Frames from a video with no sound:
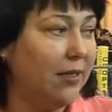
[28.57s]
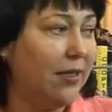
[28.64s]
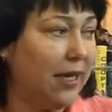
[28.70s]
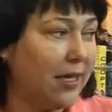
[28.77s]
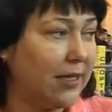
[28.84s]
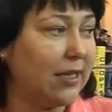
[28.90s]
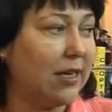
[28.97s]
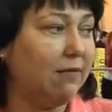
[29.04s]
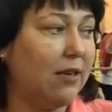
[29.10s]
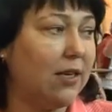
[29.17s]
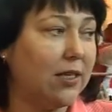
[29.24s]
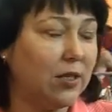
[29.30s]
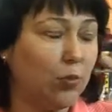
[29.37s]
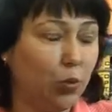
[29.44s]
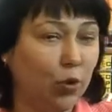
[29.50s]

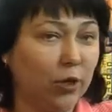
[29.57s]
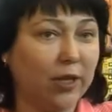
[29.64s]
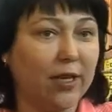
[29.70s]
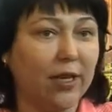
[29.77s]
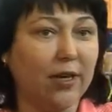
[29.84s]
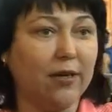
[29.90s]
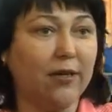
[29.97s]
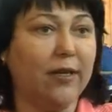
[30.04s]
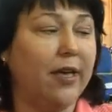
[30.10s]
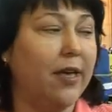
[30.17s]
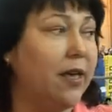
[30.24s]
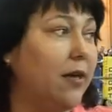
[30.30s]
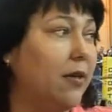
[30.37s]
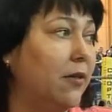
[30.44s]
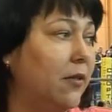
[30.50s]
детского спорта
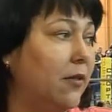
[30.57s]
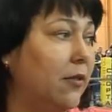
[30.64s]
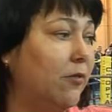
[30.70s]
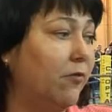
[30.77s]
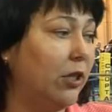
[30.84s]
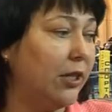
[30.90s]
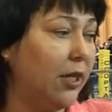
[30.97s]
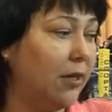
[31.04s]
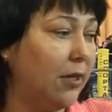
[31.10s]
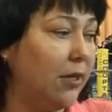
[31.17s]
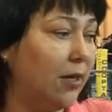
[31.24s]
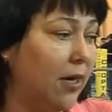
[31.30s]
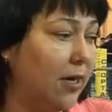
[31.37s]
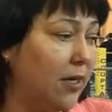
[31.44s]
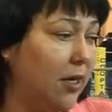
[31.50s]
и э, вот
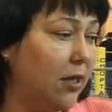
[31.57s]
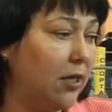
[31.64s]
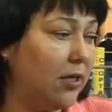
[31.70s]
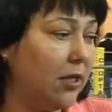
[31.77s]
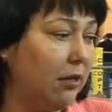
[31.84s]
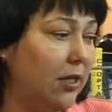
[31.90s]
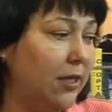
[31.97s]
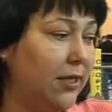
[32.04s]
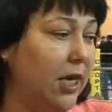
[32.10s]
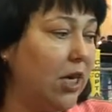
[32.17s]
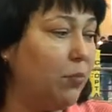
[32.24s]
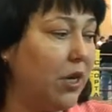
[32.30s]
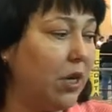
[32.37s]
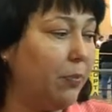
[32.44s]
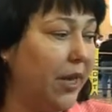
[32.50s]
это один из, из
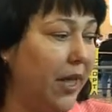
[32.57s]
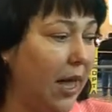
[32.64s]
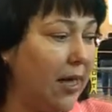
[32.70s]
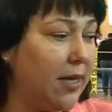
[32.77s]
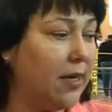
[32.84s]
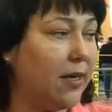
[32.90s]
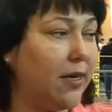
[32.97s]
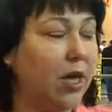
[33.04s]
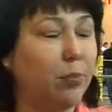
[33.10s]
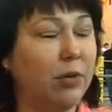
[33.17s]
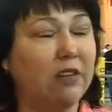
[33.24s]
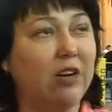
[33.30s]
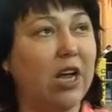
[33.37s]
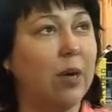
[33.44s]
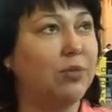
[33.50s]
тех мероприятий, где
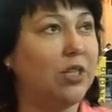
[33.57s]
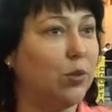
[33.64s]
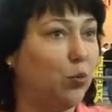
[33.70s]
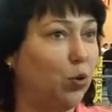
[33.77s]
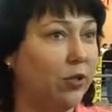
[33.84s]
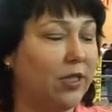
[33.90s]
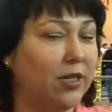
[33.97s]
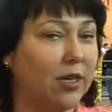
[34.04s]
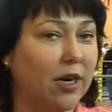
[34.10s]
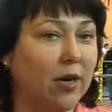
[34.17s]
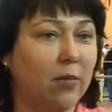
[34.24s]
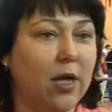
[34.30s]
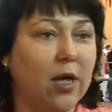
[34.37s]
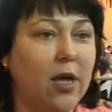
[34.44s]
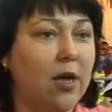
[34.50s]
мы являемся спонсором.